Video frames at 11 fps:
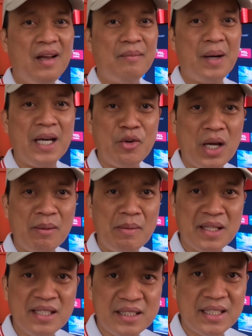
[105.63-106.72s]
Paano nga ba
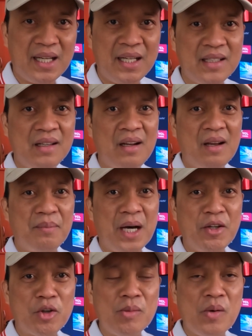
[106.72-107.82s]
mag-start?
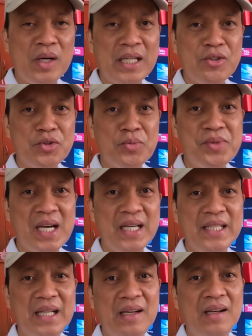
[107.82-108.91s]
Paano gumawa ng YouTube
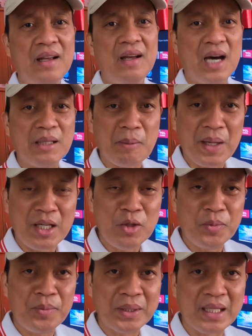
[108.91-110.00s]
channel? At paano
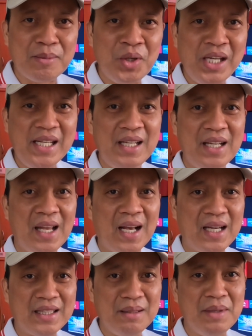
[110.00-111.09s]
po patakbuhin ang
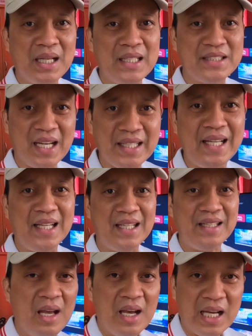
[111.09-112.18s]
ating mga channel?
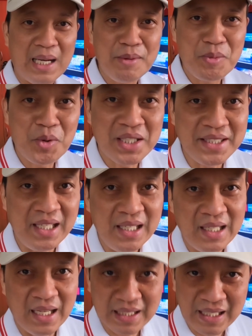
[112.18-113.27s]
Alam niyo po kasi,
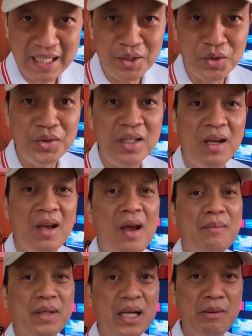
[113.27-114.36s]
hanggang ngayon,
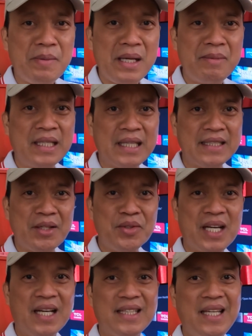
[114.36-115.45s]
marami pa rin mga nagtatanong
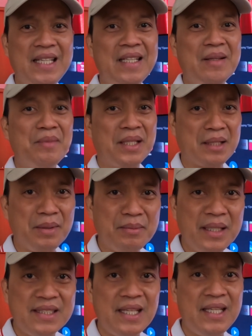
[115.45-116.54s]
sa atin, mga
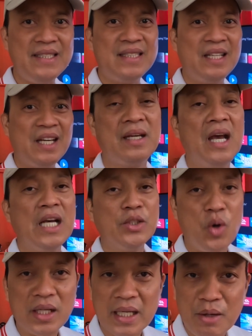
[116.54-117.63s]
nagme-message. So
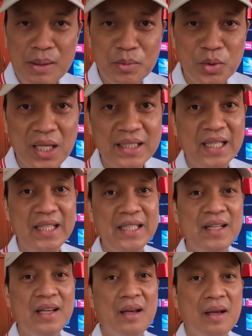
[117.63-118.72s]
ang gagawin po
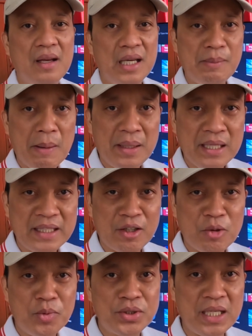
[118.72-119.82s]
natin, ipapakita
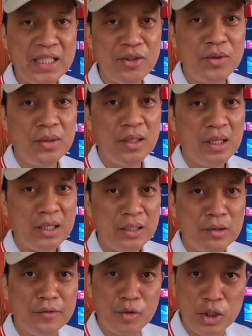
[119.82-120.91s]
ko po sa inyo
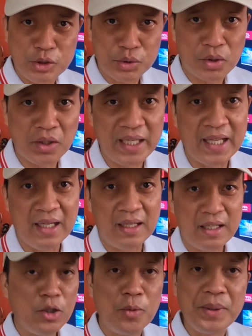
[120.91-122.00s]
yung full tutorial. Yung